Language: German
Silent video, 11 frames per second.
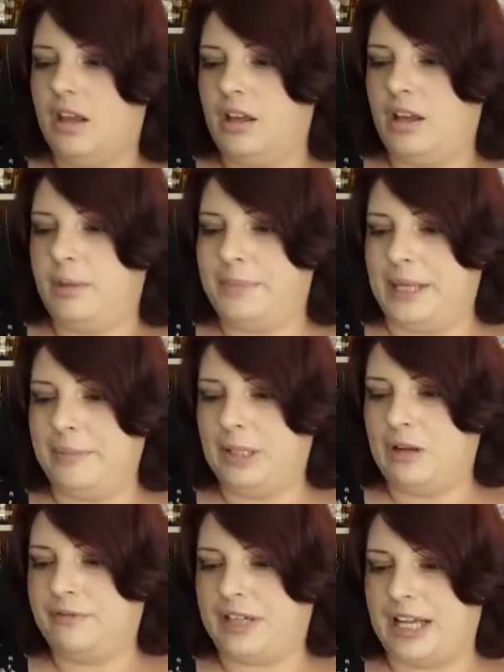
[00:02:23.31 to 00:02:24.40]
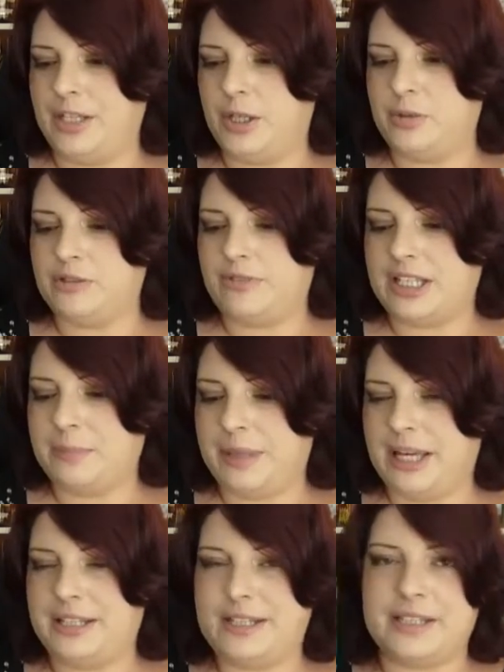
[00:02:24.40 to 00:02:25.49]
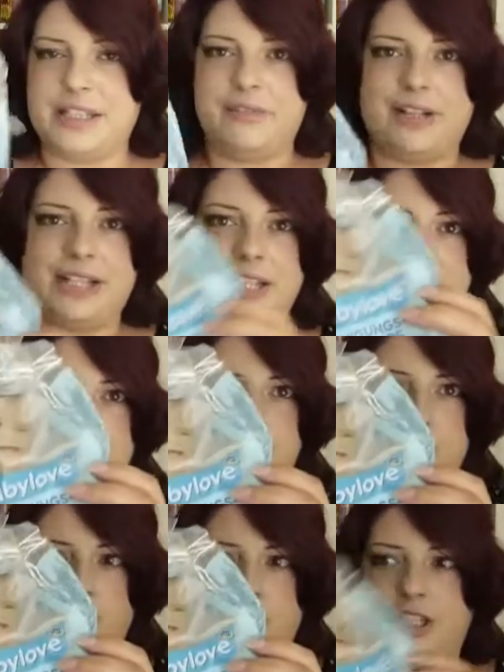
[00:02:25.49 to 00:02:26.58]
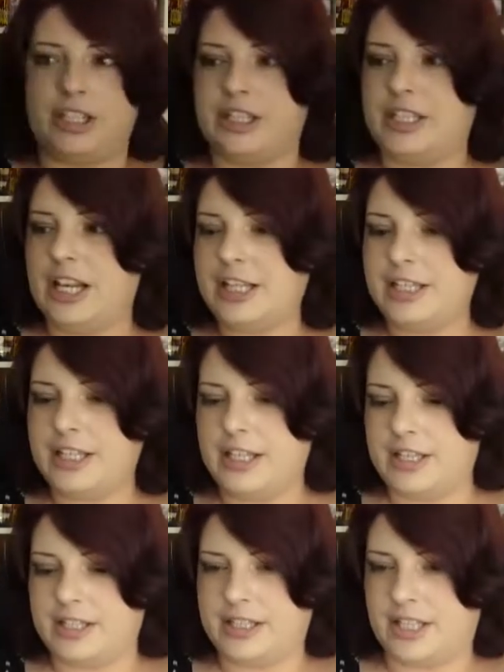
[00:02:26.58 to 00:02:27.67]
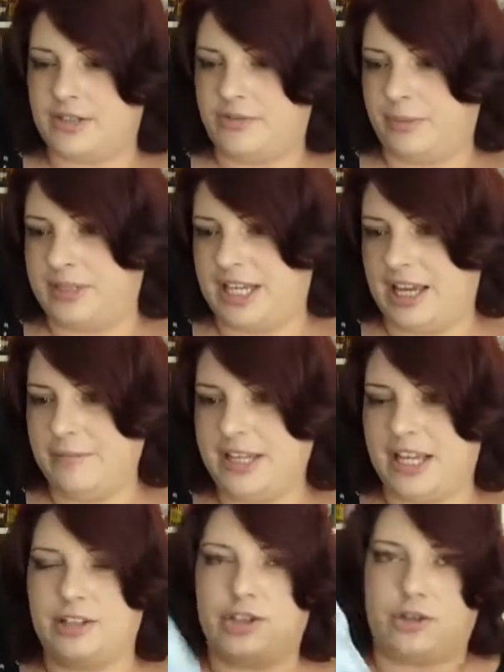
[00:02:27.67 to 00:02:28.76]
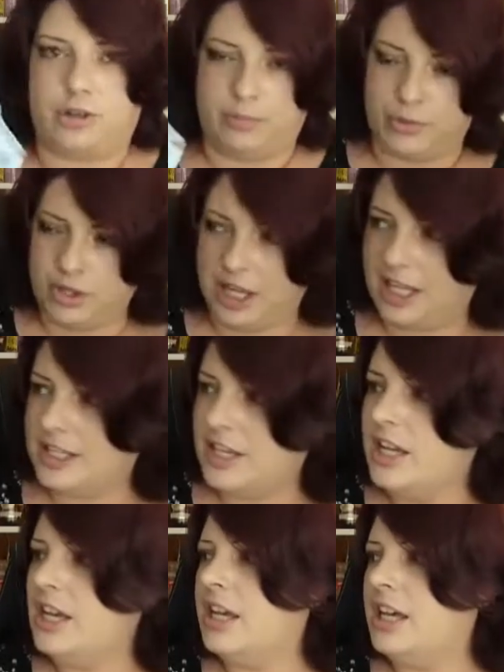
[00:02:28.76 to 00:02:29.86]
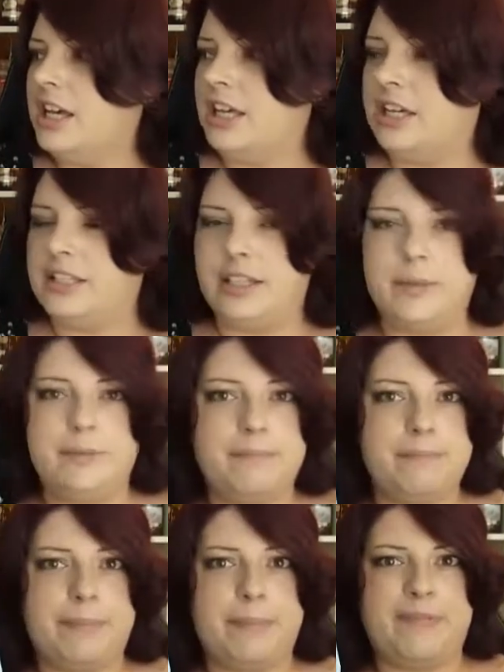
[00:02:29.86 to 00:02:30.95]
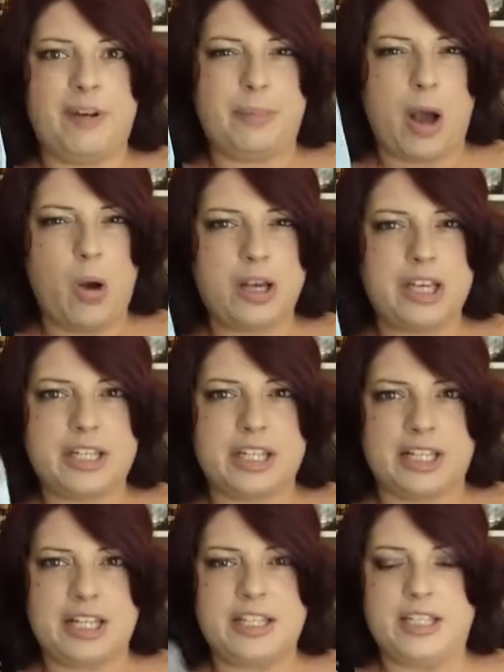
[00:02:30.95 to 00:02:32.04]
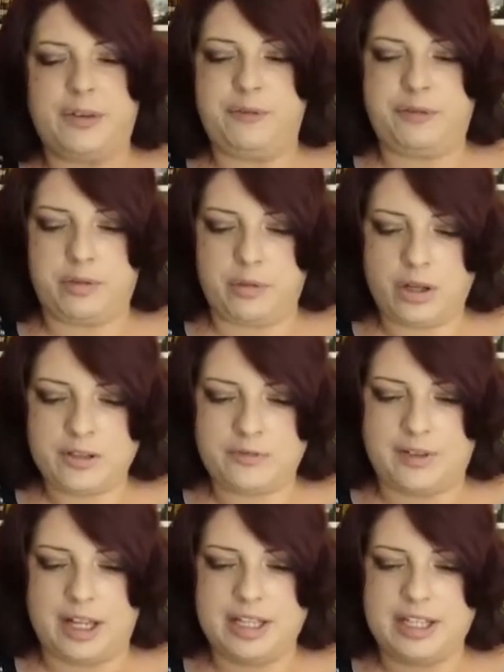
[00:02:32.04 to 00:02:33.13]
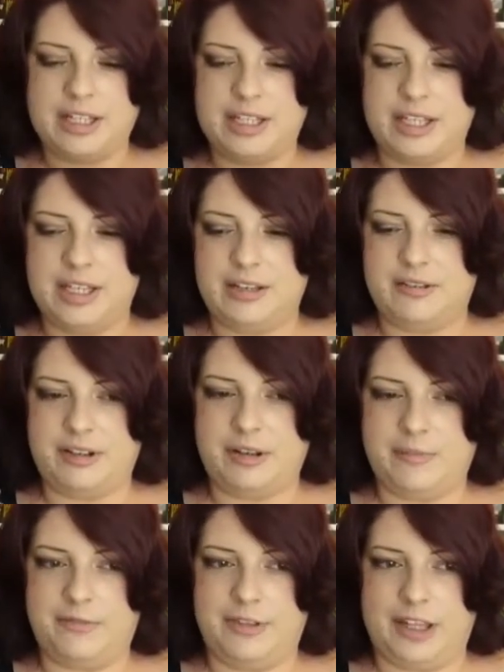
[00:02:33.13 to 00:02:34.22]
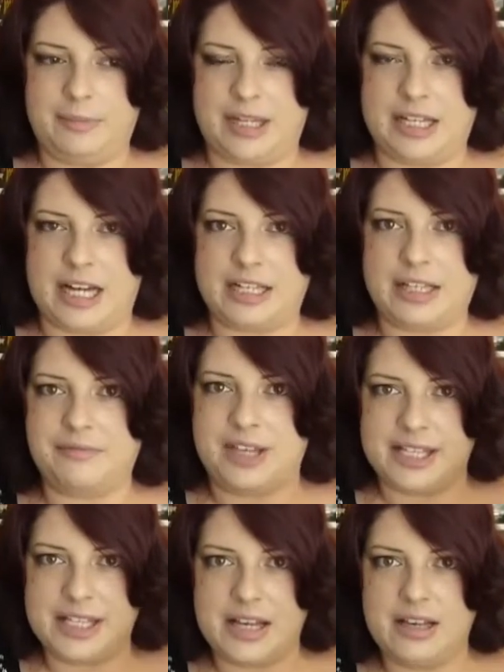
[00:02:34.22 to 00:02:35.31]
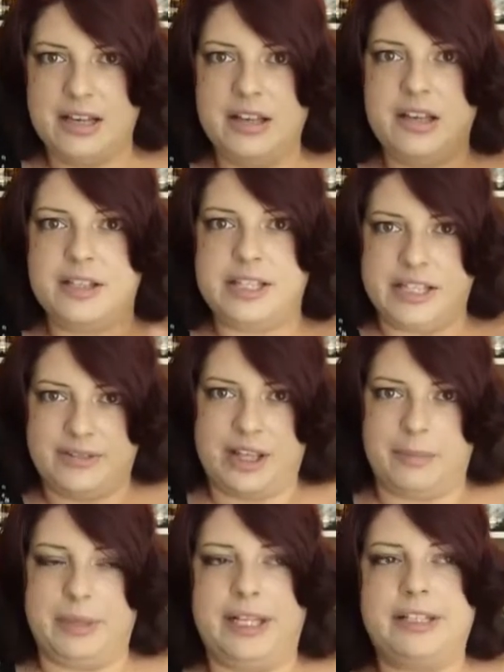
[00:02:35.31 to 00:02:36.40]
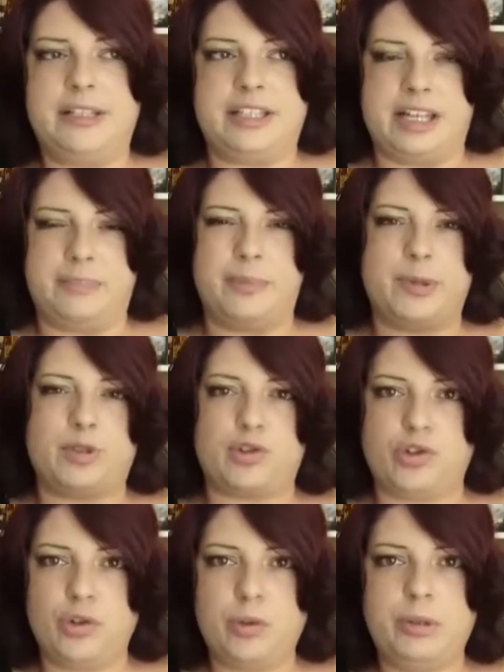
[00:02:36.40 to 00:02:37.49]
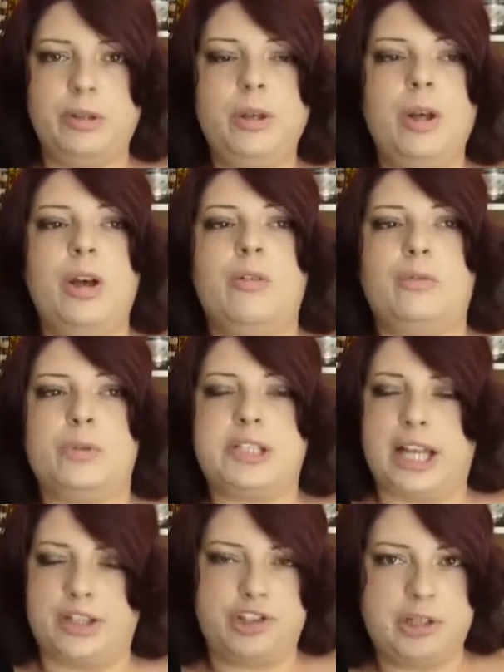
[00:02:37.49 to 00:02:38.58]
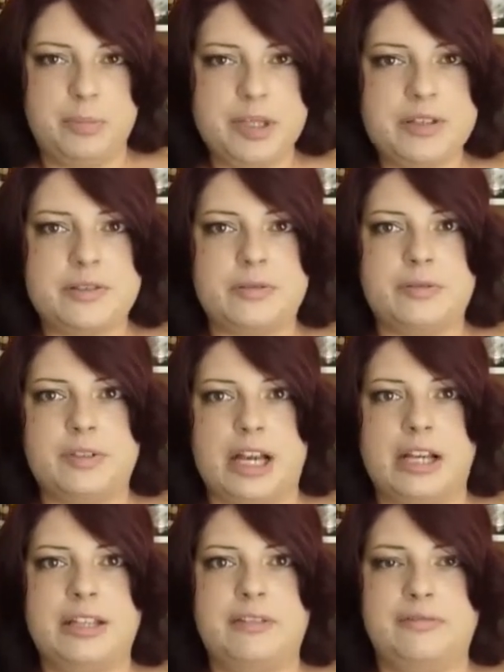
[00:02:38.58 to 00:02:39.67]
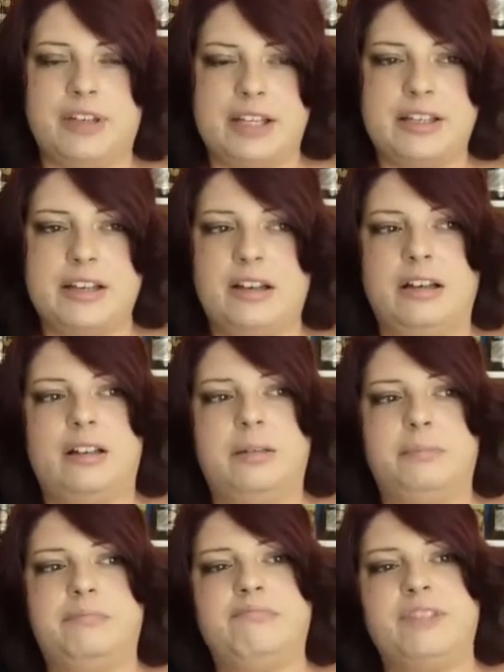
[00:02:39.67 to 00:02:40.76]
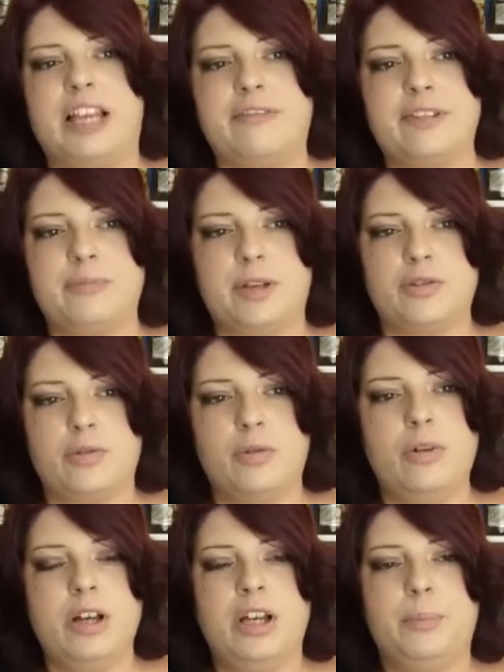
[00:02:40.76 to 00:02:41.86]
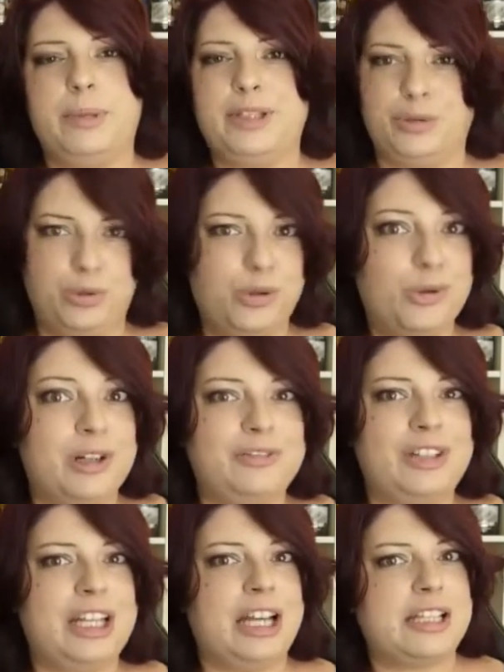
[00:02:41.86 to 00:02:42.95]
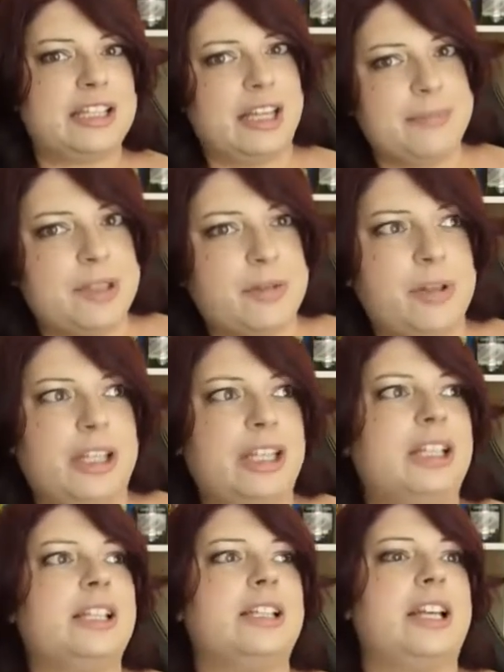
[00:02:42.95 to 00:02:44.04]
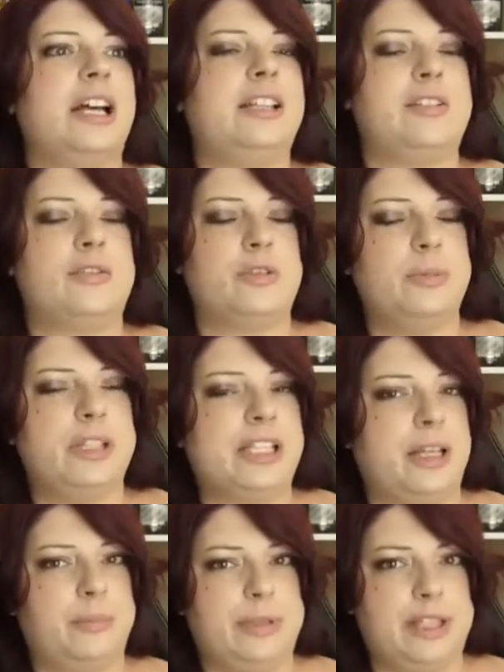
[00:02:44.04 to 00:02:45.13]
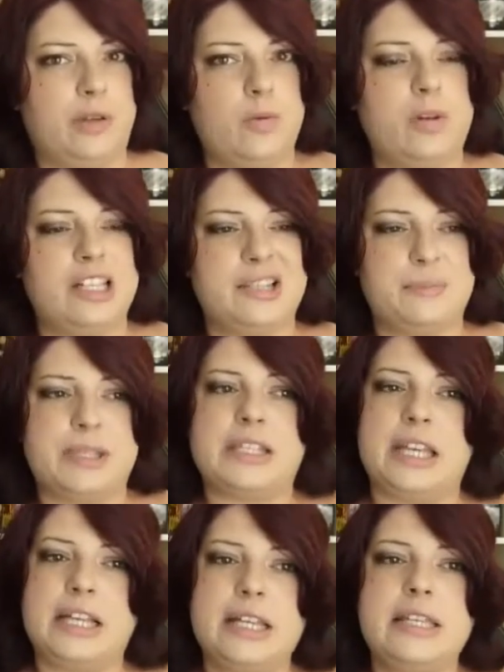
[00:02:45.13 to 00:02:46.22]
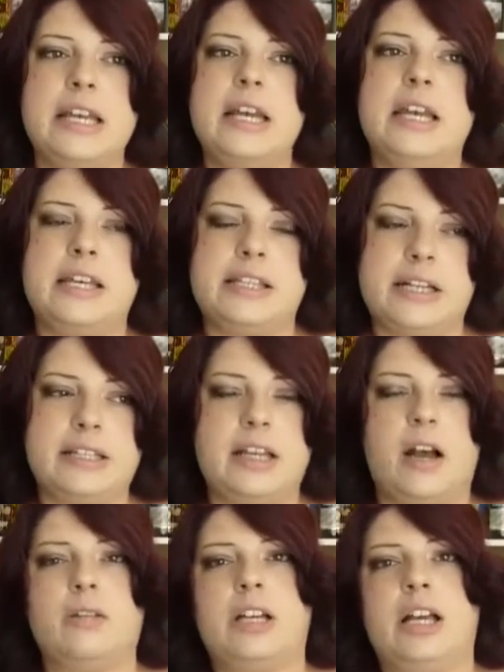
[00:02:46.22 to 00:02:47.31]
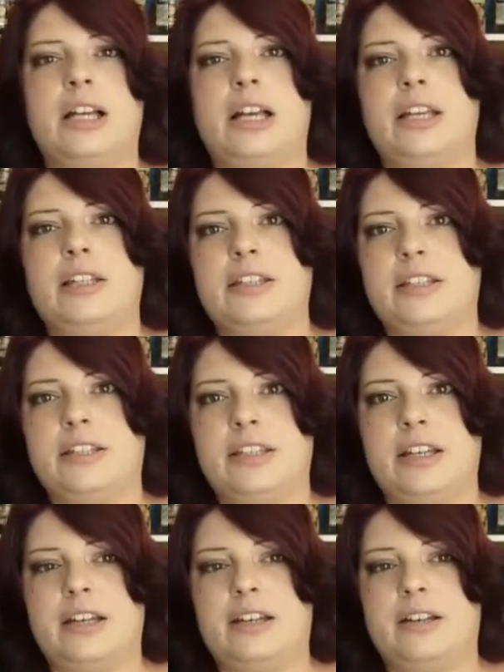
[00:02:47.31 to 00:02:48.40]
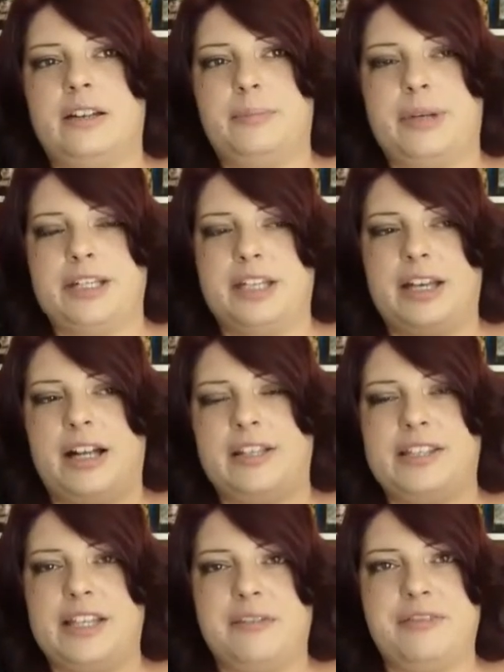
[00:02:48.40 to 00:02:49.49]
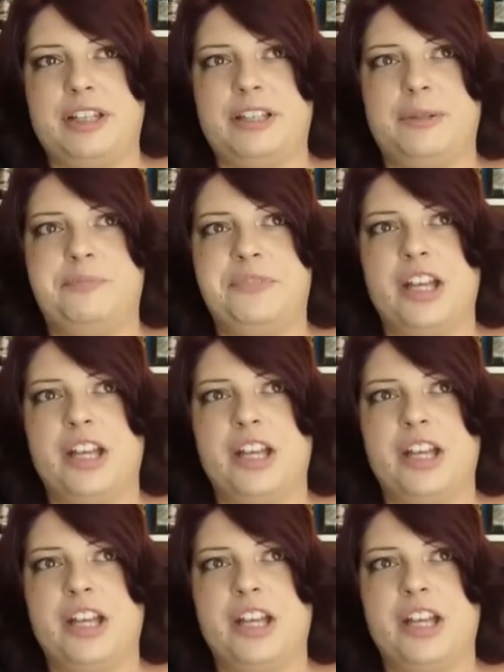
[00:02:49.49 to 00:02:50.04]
äh, Baby Love Reinigungswattepads sind jeweils 60 Stück drin enthalten. Die hier sind jetzt vom DM, die hatte ich noch gebunkert. Äh, die verbrauche ich relativ flott, weil ich die, ähm, wenn meine Acne Inversa sich wieder meldet, ich habe immer so Schübe, wo es ganz schlimm ist und Acne Inversa, ähm, sagen wir es mal so, Bitte nur googeln, wenn ihr extremst neugierig seid. Also zumindest keine Bilder googeln, ist ein bisschen eklig. Ist halt eine Hautkrankheit, in der, äh, bei der halt sehr viele